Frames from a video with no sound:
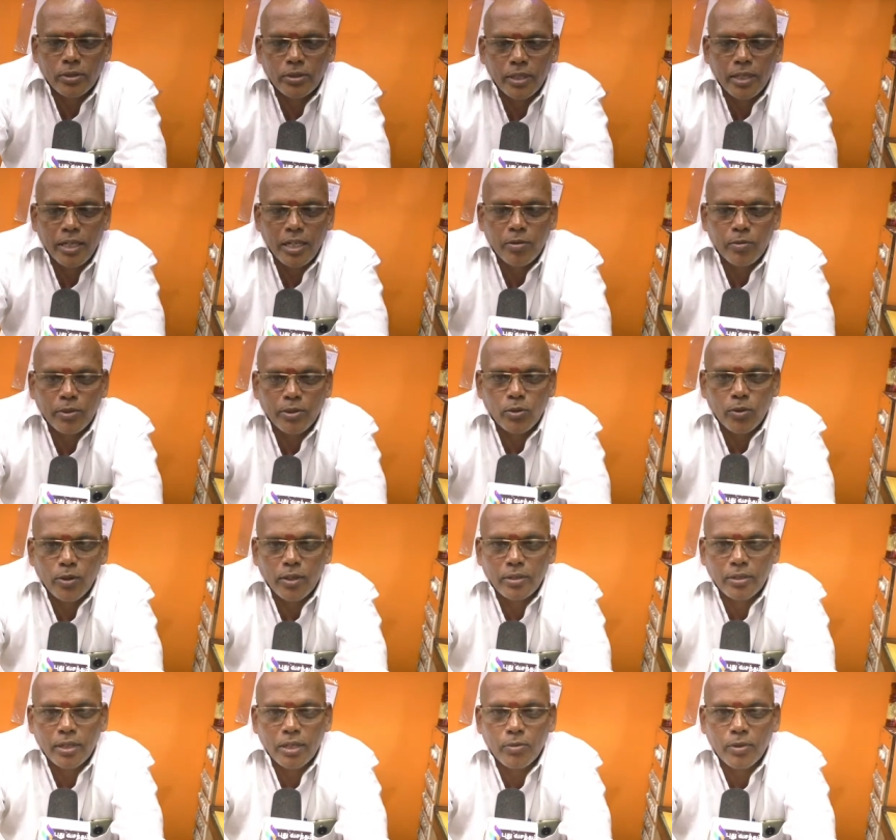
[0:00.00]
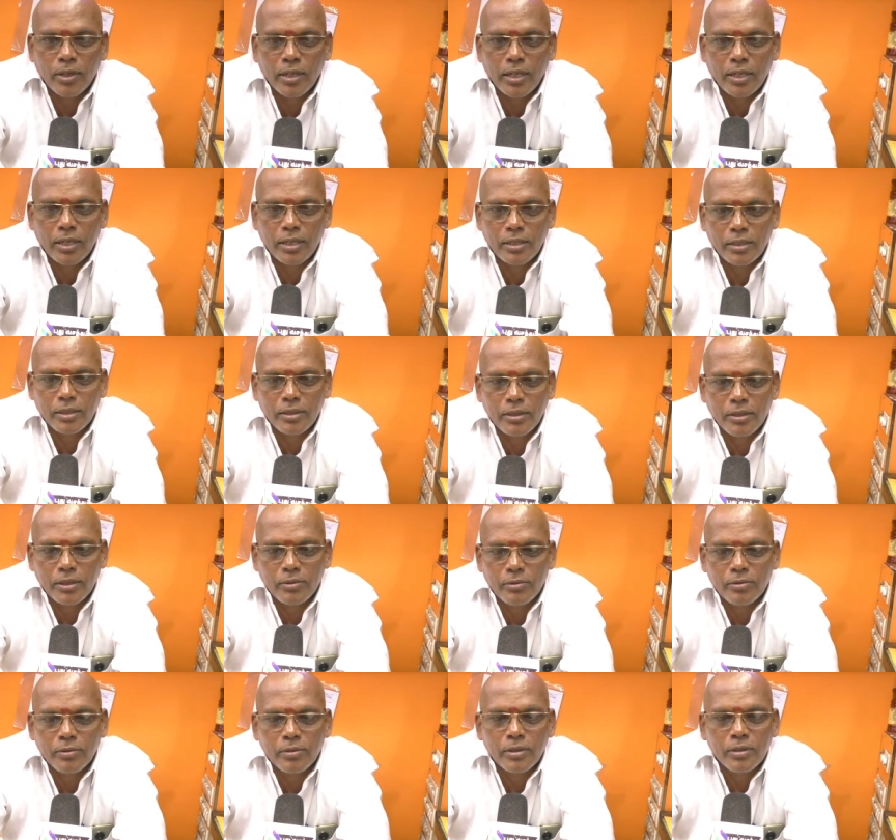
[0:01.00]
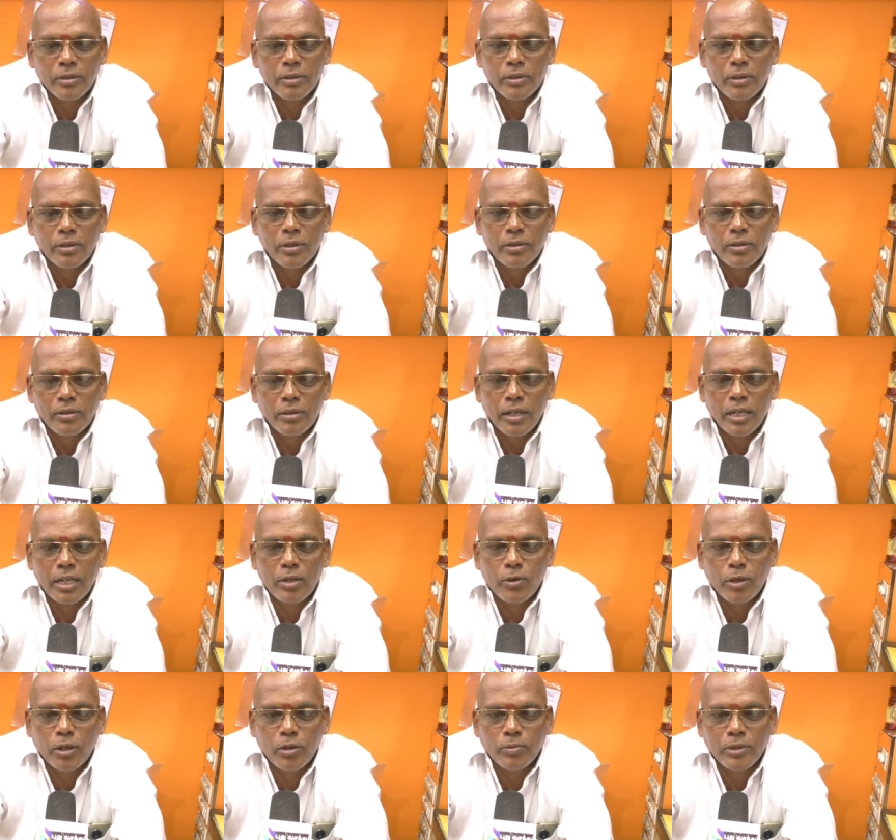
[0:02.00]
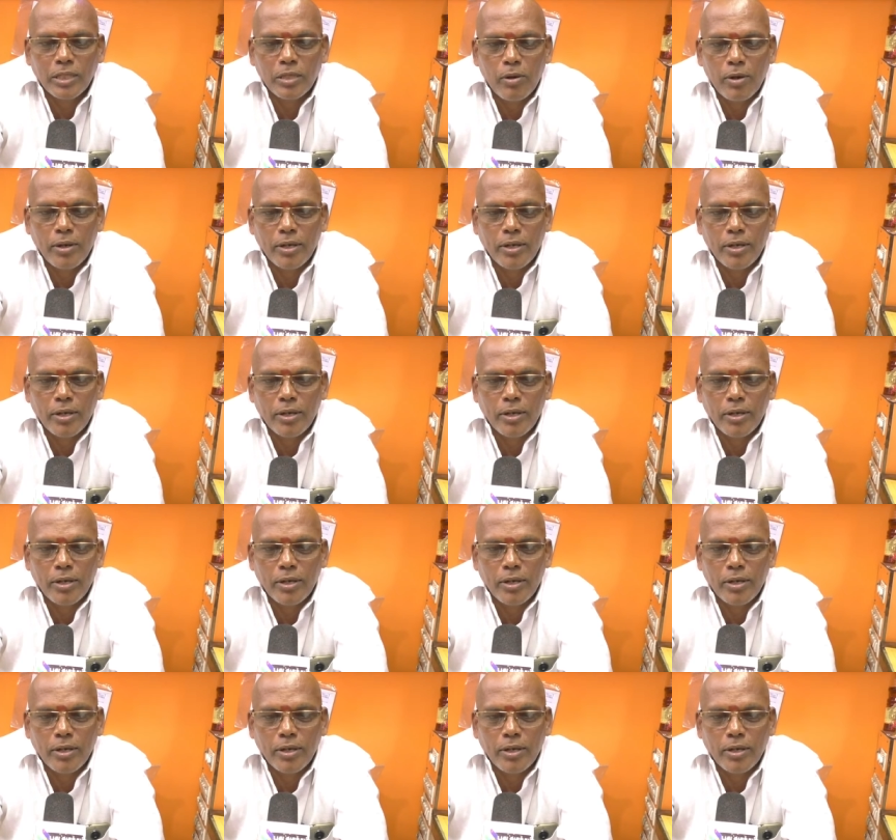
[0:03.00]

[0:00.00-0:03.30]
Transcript: செல்லியம்மன் ஜுவல்லரி சார்பாக அனைவருக்கும் தீபாவளி